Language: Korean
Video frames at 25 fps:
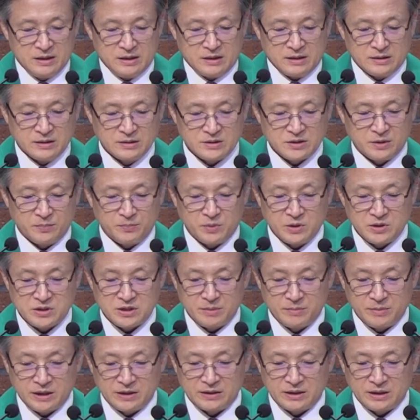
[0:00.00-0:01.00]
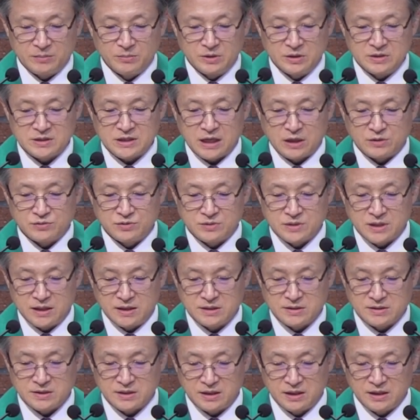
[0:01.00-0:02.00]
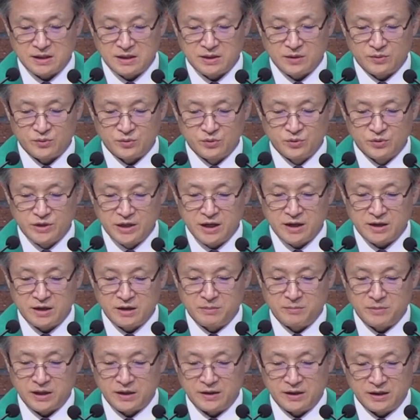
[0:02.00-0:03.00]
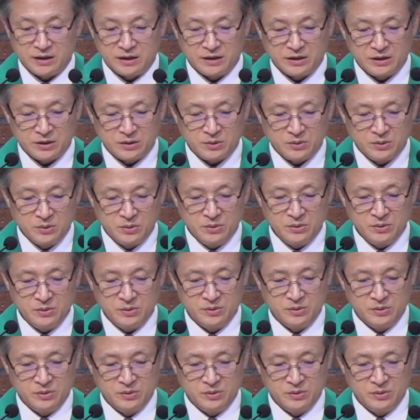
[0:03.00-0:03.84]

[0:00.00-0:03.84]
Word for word: 그 첫 번째 만남은 자주장사 루디아를 만나게 됐고,